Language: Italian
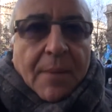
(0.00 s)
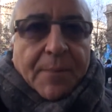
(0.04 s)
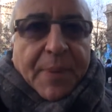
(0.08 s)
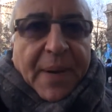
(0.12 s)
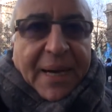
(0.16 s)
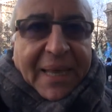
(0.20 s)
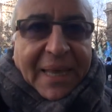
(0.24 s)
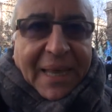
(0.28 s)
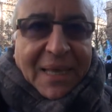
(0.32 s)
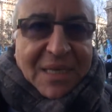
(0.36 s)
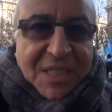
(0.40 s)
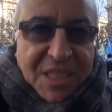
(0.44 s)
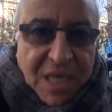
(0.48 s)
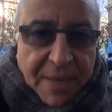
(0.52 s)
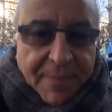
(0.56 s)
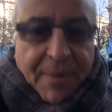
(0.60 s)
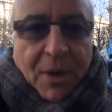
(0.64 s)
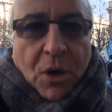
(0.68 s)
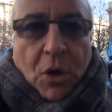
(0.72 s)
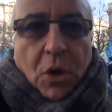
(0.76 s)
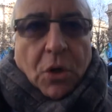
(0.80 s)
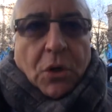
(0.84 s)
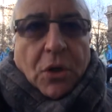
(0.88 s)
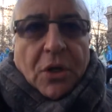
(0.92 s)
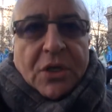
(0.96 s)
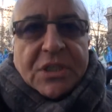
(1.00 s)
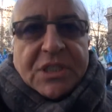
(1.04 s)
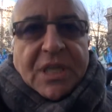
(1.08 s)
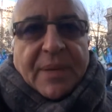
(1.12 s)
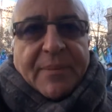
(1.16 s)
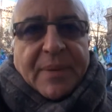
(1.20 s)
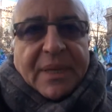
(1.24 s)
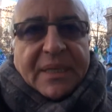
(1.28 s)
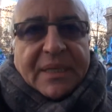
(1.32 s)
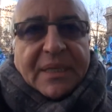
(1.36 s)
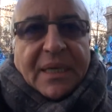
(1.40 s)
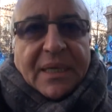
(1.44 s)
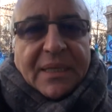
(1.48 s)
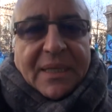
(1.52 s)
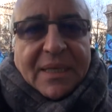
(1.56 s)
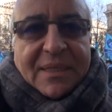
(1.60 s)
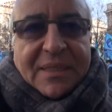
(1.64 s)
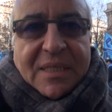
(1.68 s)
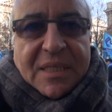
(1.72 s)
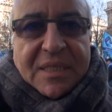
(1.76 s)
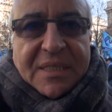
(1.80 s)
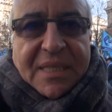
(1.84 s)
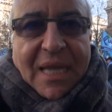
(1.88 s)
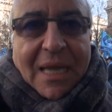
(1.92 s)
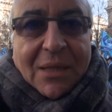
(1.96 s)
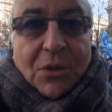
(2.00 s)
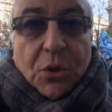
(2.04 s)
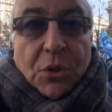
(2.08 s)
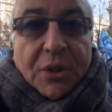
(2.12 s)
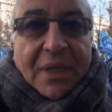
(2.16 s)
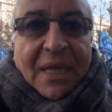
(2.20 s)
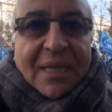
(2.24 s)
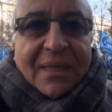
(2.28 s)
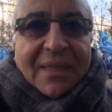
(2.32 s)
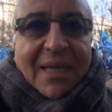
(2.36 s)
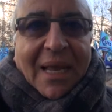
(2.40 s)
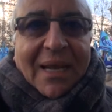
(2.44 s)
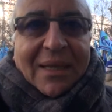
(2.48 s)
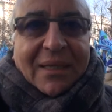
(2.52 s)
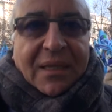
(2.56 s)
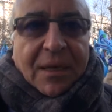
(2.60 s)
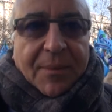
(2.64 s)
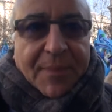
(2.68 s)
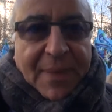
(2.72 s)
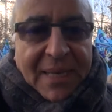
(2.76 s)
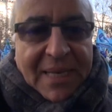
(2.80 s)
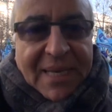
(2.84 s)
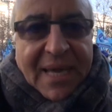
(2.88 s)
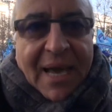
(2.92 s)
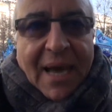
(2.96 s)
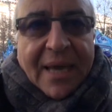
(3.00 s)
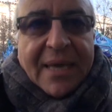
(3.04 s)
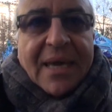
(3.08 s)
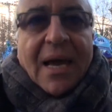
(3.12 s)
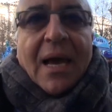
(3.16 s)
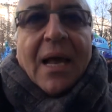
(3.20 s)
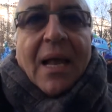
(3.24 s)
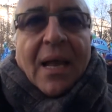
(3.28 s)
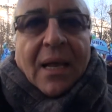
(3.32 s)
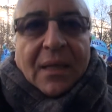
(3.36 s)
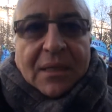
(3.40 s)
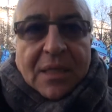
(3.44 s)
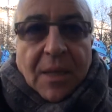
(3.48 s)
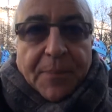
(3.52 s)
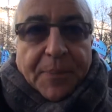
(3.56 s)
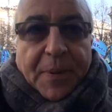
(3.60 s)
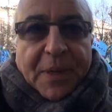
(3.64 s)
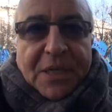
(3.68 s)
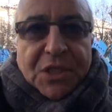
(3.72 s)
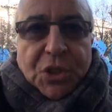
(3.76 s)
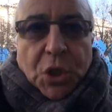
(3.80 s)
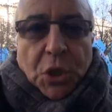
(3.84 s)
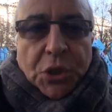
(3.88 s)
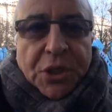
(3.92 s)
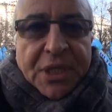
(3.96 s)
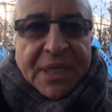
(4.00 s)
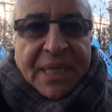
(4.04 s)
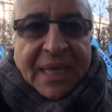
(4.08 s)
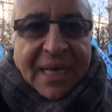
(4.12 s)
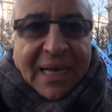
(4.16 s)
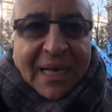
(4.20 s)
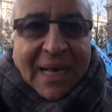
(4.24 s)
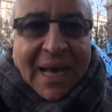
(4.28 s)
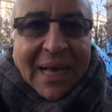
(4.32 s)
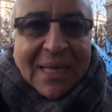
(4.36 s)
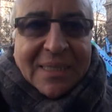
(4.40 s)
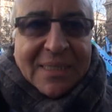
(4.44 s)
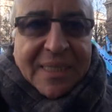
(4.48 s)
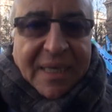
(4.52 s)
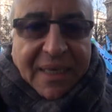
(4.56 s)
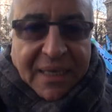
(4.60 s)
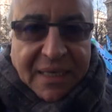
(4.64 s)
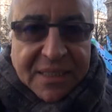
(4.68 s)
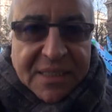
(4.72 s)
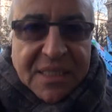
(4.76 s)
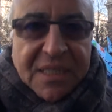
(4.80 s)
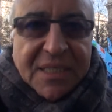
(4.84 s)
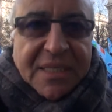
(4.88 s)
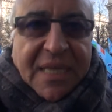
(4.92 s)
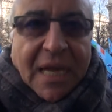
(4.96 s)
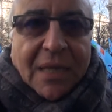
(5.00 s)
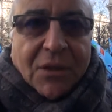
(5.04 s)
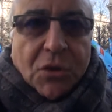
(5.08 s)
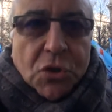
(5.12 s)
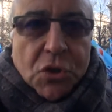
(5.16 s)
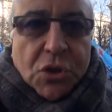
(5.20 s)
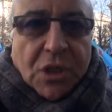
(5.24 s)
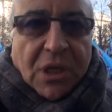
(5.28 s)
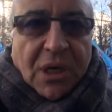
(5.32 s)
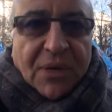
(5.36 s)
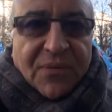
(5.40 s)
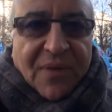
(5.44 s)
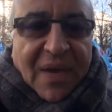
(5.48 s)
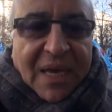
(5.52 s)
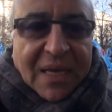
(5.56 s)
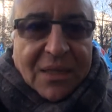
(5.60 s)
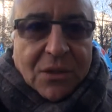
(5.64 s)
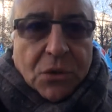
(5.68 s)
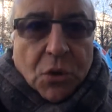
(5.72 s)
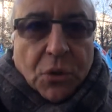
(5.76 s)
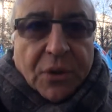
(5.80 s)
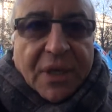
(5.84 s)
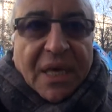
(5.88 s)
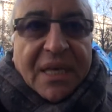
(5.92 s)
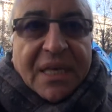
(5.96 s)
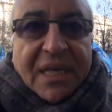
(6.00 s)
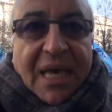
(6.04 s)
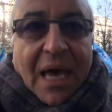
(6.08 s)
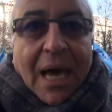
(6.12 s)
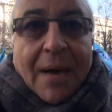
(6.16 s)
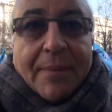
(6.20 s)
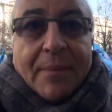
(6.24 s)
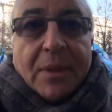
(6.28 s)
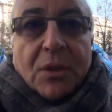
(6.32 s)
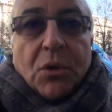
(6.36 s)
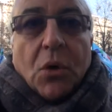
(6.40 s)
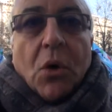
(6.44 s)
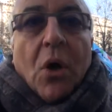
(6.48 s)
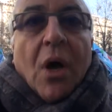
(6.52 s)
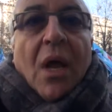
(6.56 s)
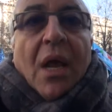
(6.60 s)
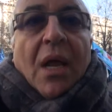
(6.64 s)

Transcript: perché assieme con noi stamattina ci stanno tanti altri migliaia di persone, di ragazzi che ci stanno scrivendo, che chiamano,